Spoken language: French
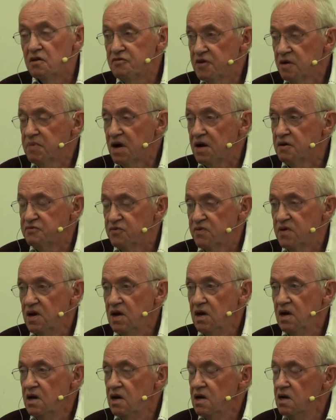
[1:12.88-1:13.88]
Enfin bref,
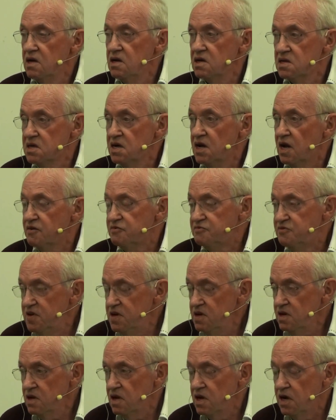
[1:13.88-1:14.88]
c'est la
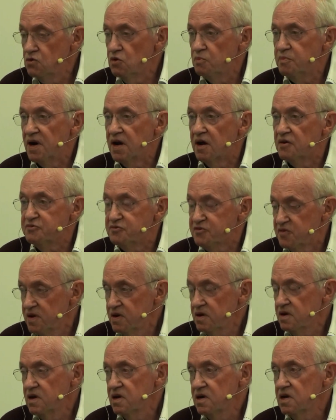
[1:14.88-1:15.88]
vie et non pas la
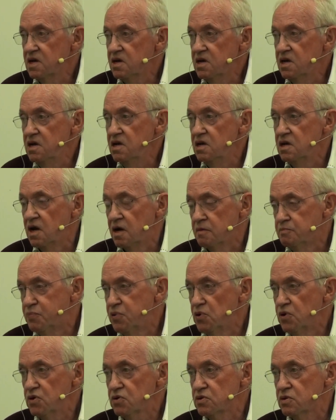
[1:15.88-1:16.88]
fin qui
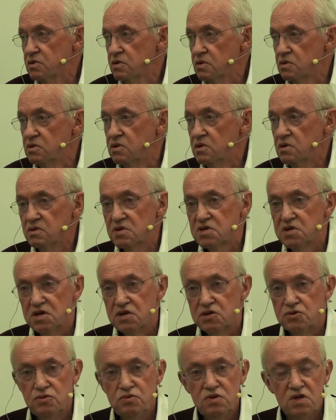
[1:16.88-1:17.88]
importe dans
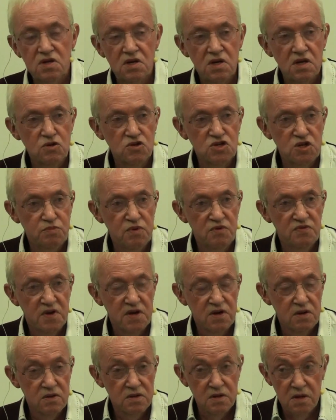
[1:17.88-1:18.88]
ces unités que j'ai pu
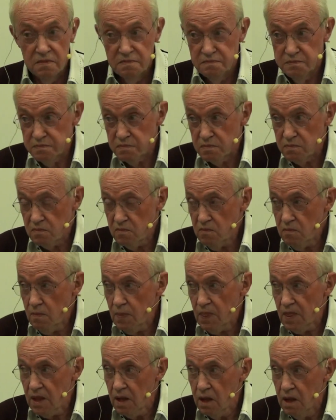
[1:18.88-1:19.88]
fréquenter.
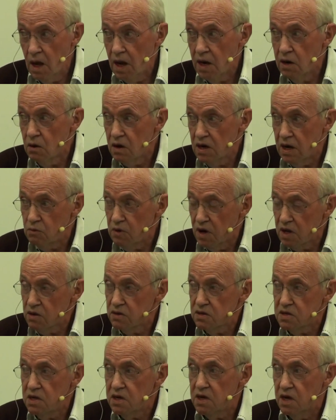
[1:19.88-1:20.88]
Alors la
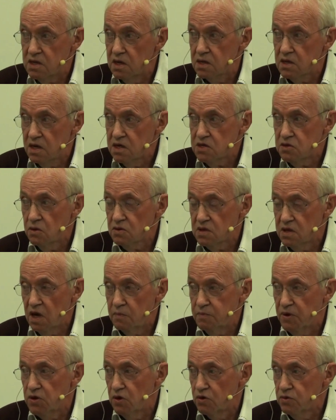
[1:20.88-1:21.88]
Loire-Atlantique a été très en
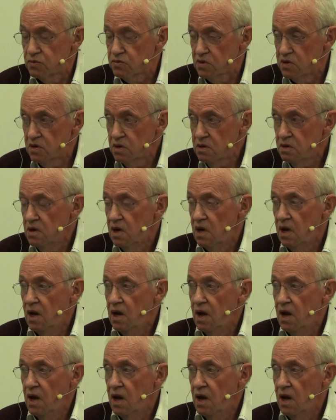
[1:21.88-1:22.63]
retard pendant longtemps.